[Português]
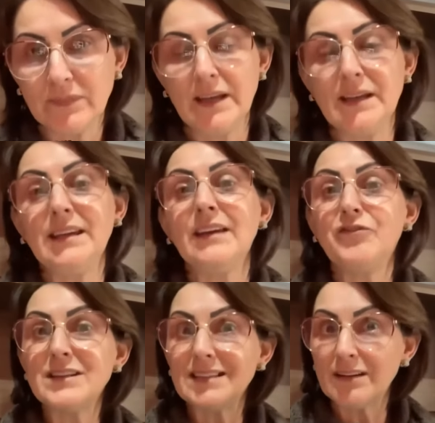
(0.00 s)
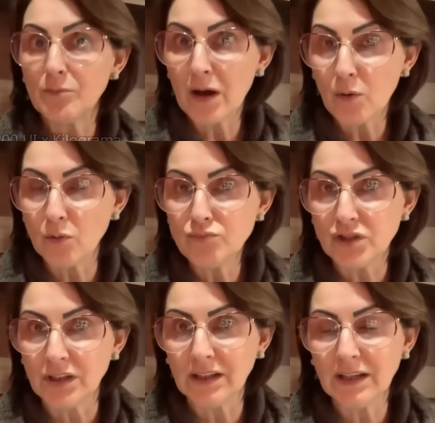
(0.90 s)
Tem que fazer uma
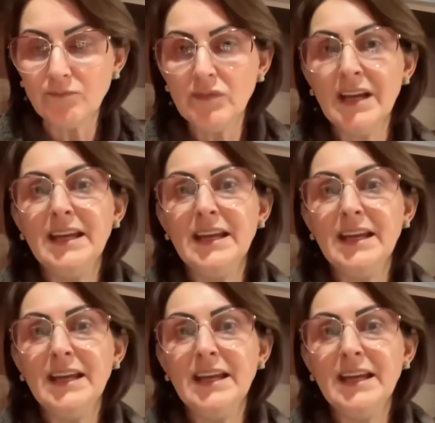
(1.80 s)
continha